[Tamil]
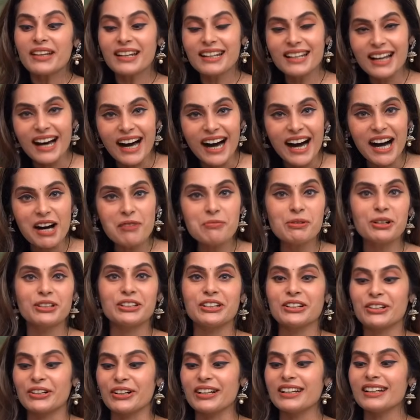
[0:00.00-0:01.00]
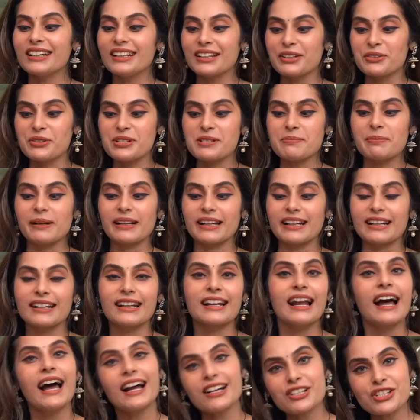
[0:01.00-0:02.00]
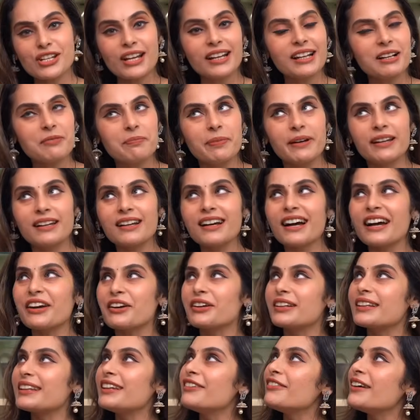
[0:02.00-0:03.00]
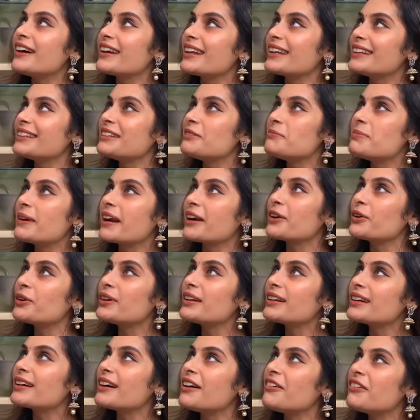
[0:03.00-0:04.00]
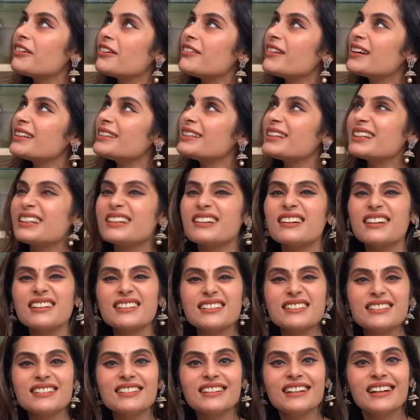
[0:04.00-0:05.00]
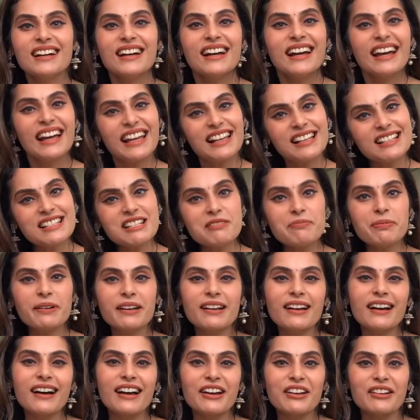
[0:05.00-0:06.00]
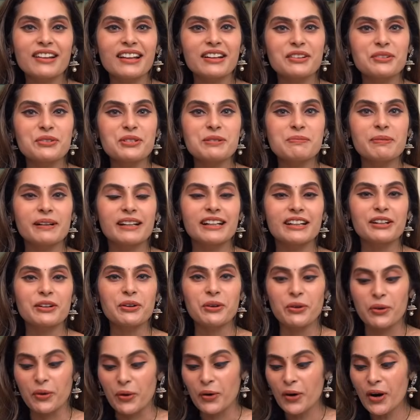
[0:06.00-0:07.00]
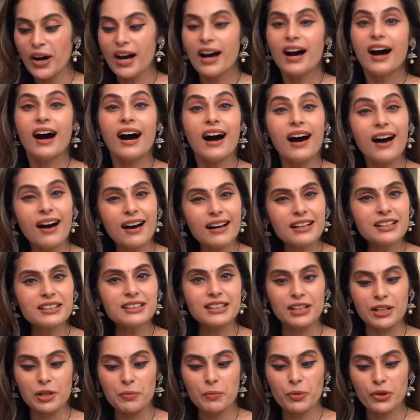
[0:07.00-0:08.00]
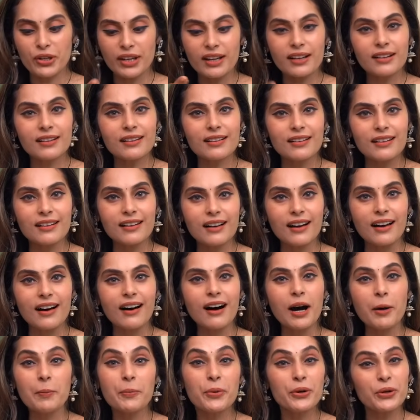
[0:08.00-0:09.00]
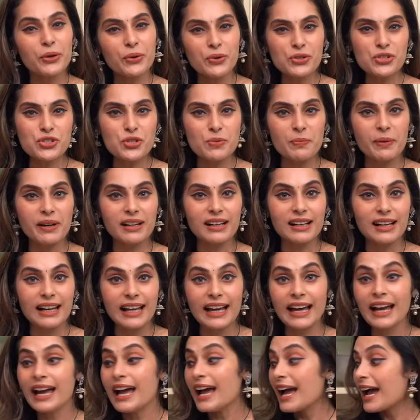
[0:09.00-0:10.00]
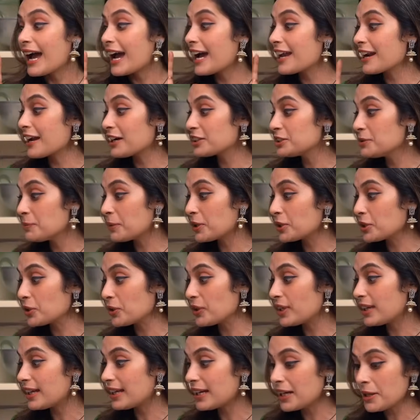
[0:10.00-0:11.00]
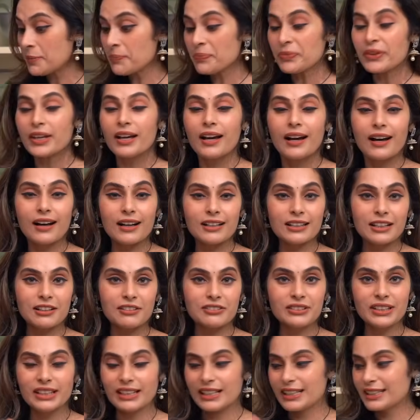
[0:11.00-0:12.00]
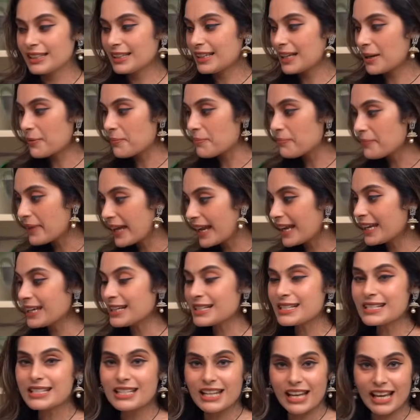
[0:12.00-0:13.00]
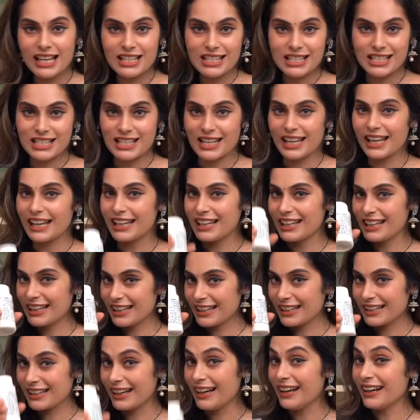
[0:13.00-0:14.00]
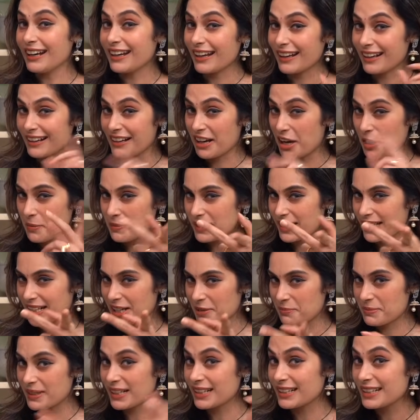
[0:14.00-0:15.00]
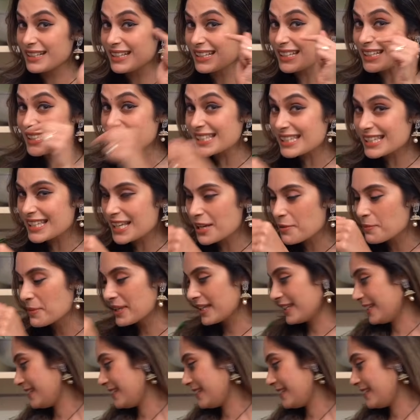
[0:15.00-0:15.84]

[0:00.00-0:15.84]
நான் முதற்கொண்டு யூஸ் பண்ணிட்டு ஆக்சுவலாக எனக்கு பெருங்காயத்தில் வேறு எந்த பிராண்டும் எனக்கு அவ்வளோவா தெரியாது எல்ஜி பெருங்காயம் தான் யூஸ் பண்ணிகிட்டு இருக்கோம் ஆறு தலைமுறையாக இருக்காங்களாம் அப்போ யோசிச்சு பாருங்களேன் அண்ட் அது மட்டும் இல்லை அதாவது இதில் மெயின் டேஸ்ட்டே இதுதான் நான் காமிக்கிறேன் அப்படின்னு சீமி